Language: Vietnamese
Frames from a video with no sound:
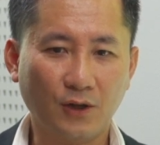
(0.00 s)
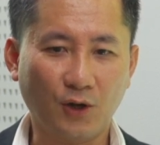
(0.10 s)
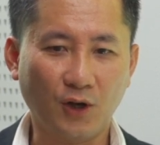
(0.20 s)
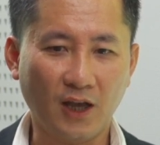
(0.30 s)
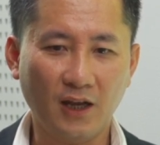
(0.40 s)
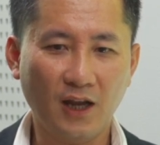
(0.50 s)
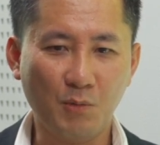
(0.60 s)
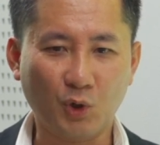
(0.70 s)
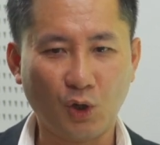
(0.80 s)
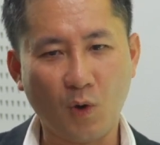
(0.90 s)
có lẽ là
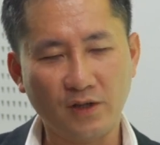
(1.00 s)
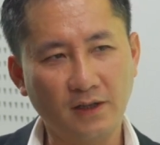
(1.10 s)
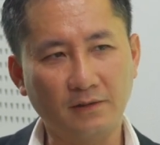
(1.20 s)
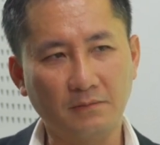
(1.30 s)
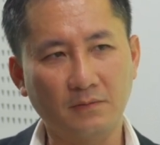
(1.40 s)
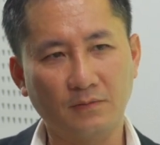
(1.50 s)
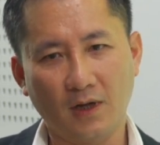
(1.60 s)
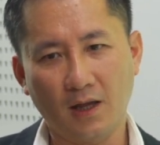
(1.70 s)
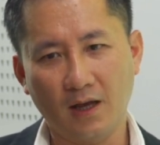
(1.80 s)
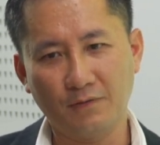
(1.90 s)
một cái quá trình
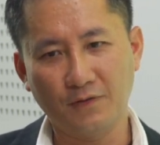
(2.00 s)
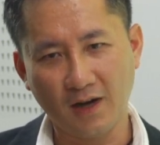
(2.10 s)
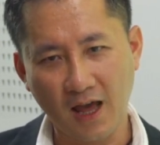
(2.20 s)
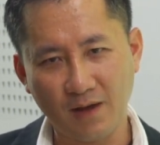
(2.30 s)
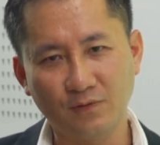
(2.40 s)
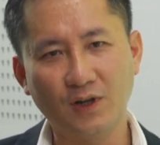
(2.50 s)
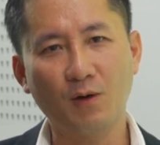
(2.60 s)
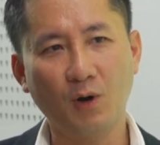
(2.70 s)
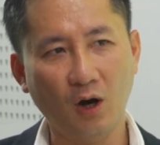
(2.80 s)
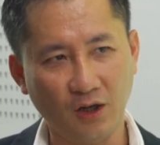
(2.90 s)
là vừa làm vừa
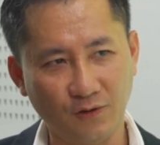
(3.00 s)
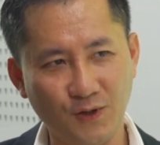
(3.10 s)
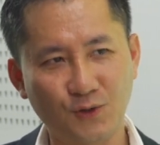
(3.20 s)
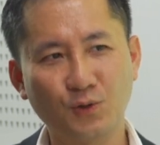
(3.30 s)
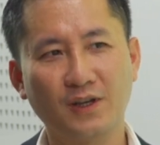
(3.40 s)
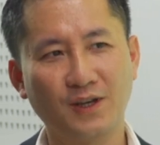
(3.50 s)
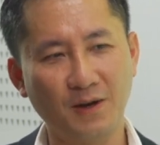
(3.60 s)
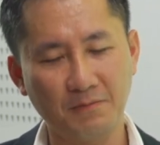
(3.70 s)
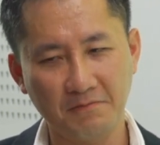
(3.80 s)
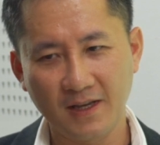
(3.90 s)
học hỏi vừa rút kinh nghiệm